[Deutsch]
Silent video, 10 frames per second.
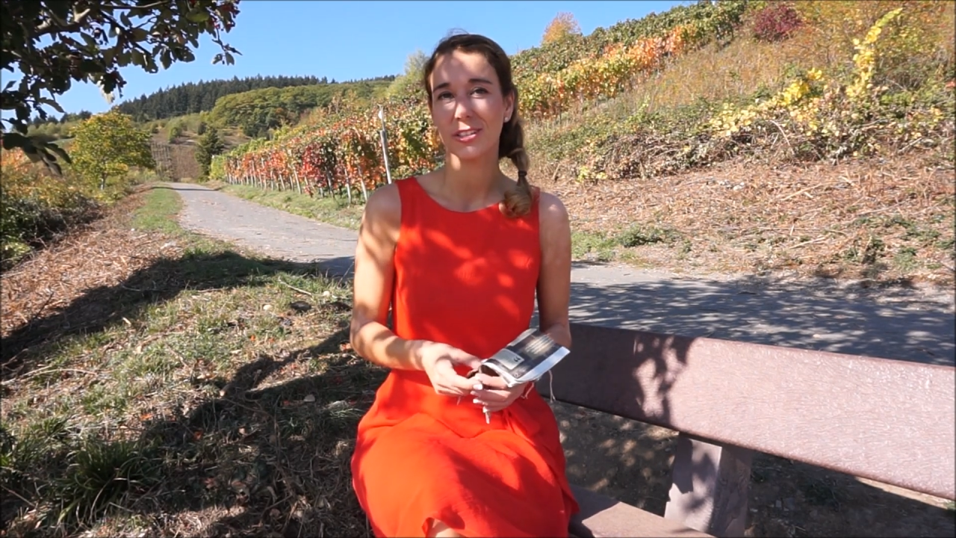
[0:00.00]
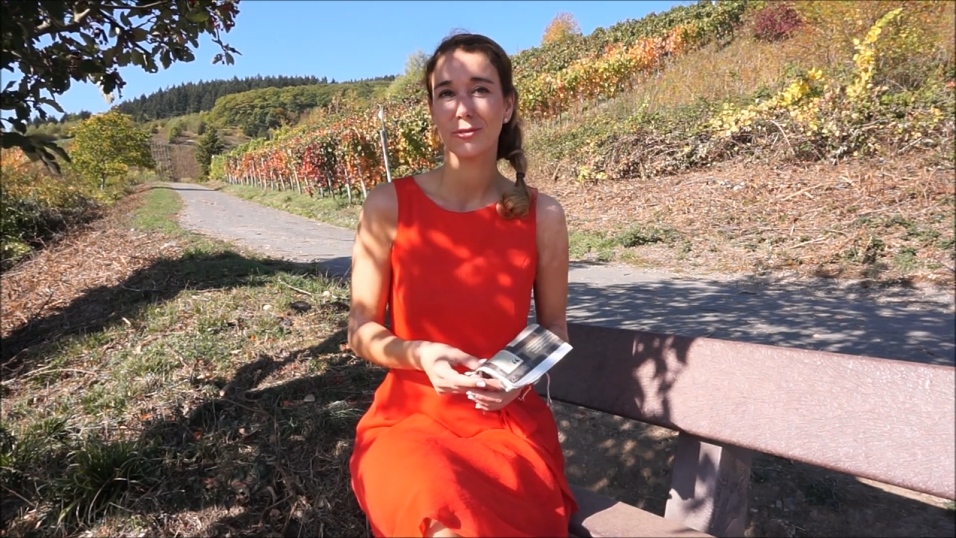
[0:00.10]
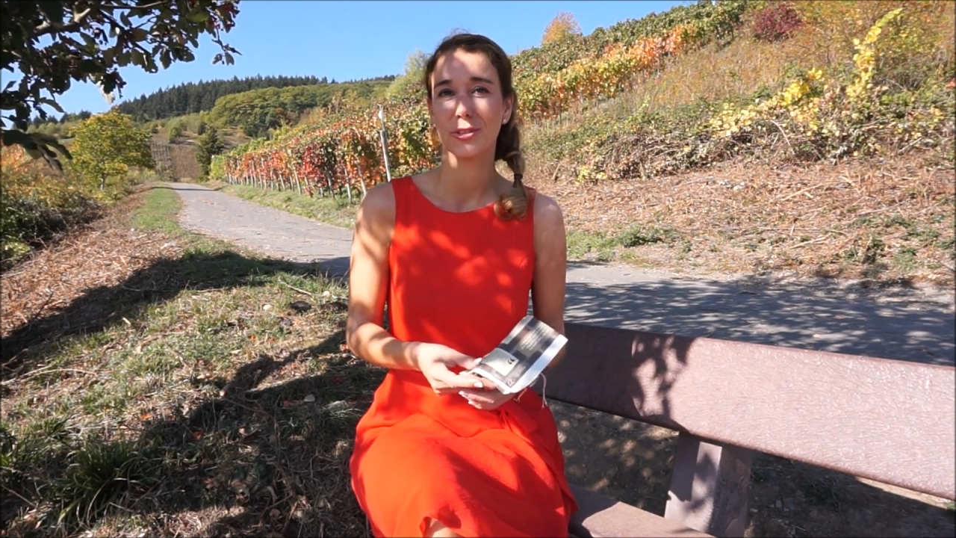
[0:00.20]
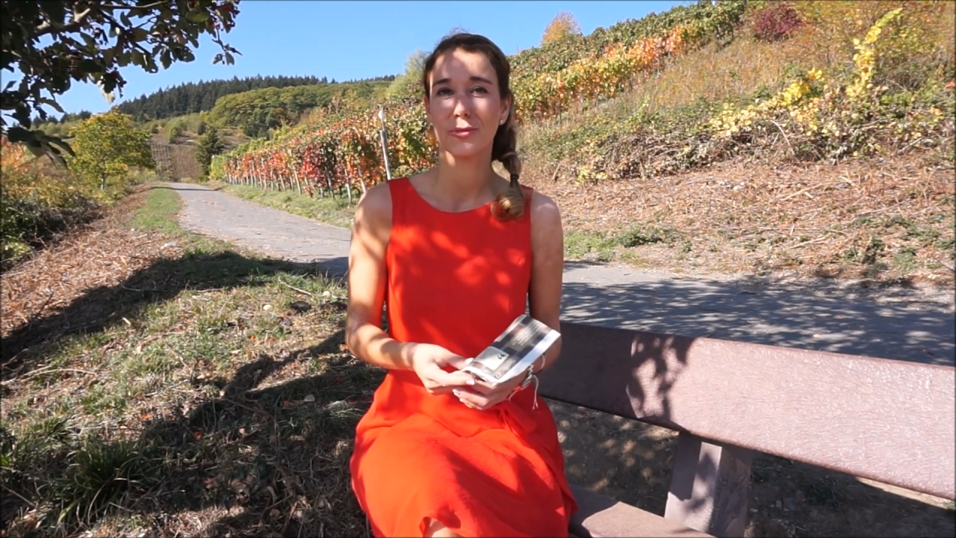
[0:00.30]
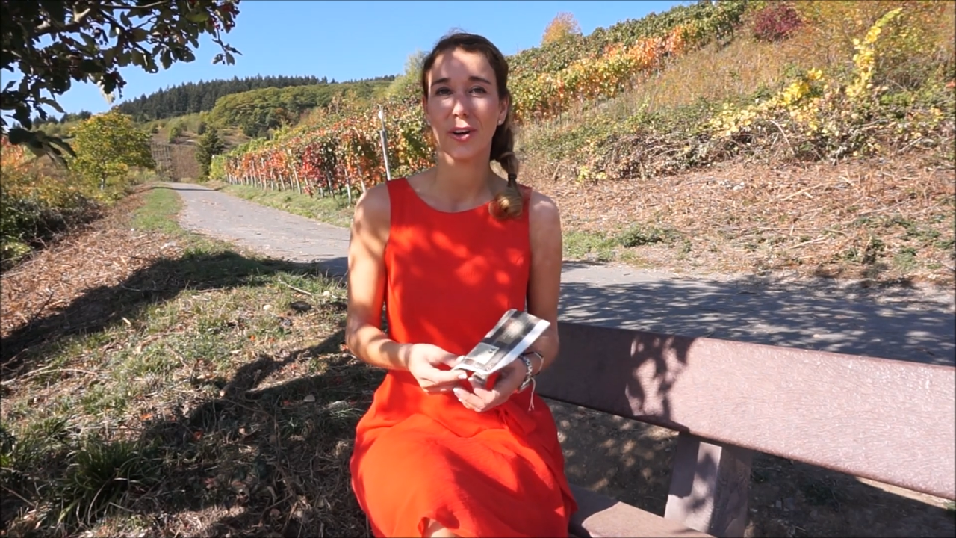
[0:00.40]

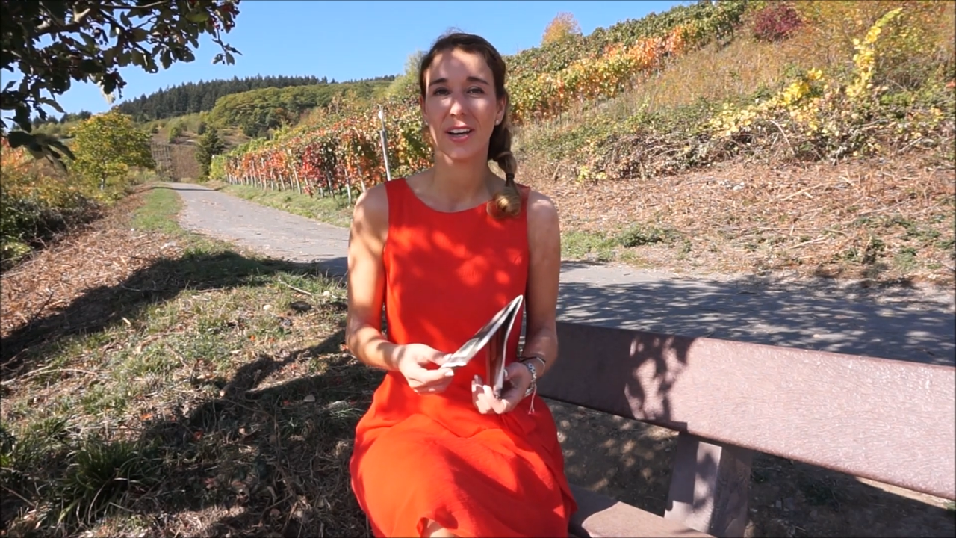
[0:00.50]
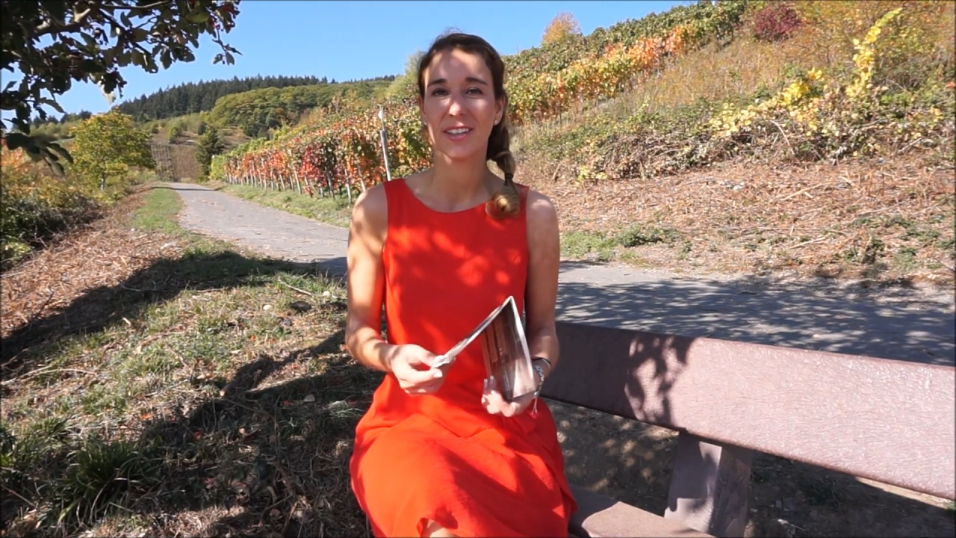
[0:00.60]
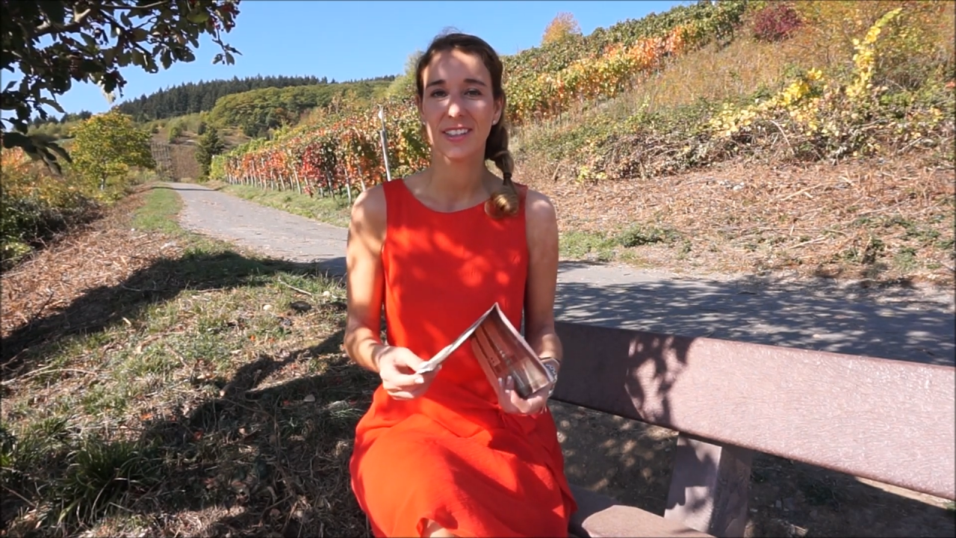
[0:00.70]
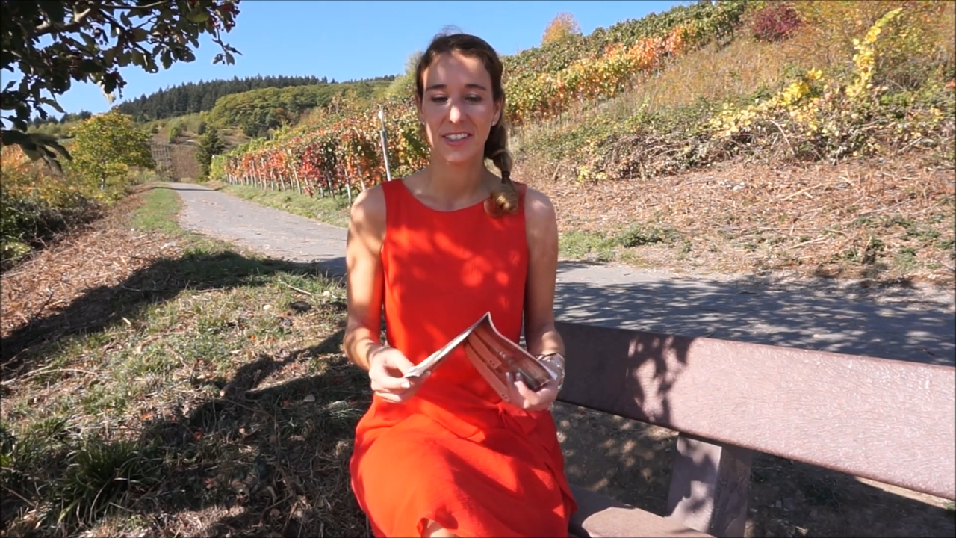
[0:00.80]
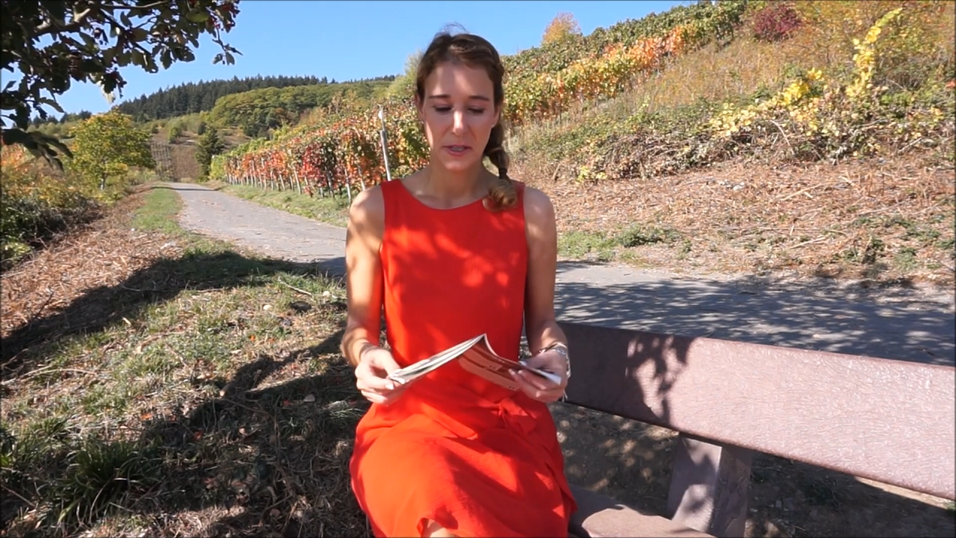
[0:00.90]

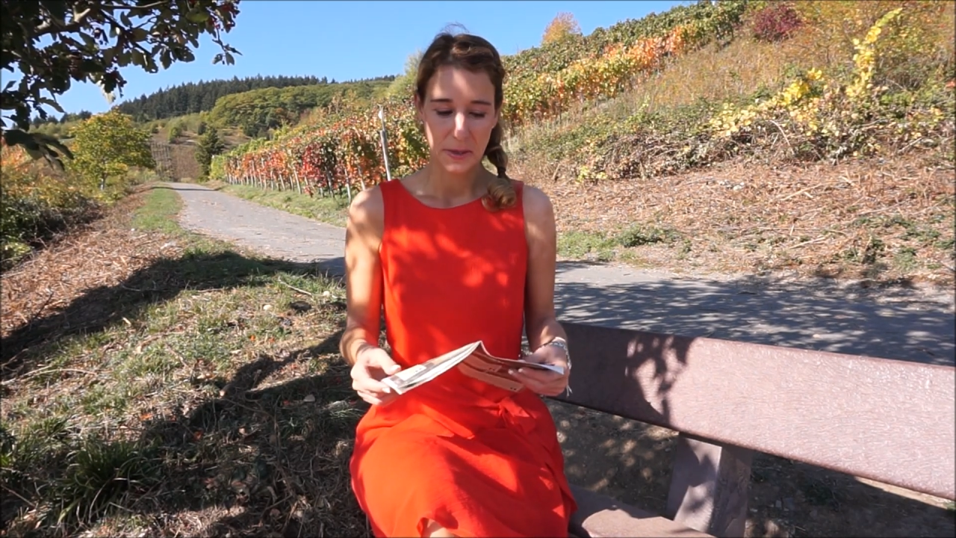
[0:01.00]
inwieweit